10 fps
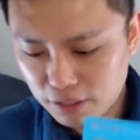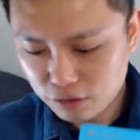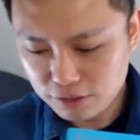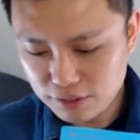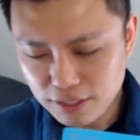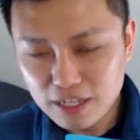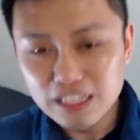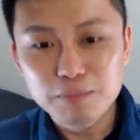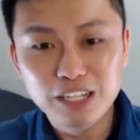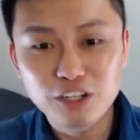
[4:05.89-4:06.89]
就是
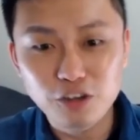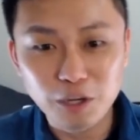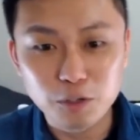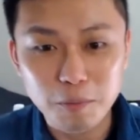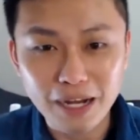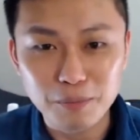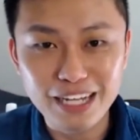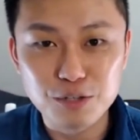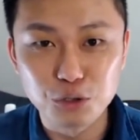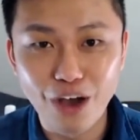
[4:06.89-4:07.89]
你们的留言我都帮你们
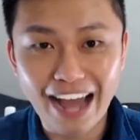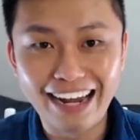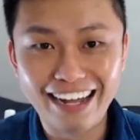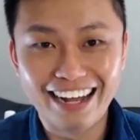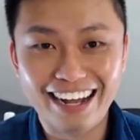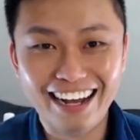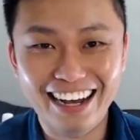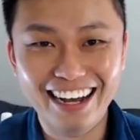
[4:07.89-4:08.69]
念出来了。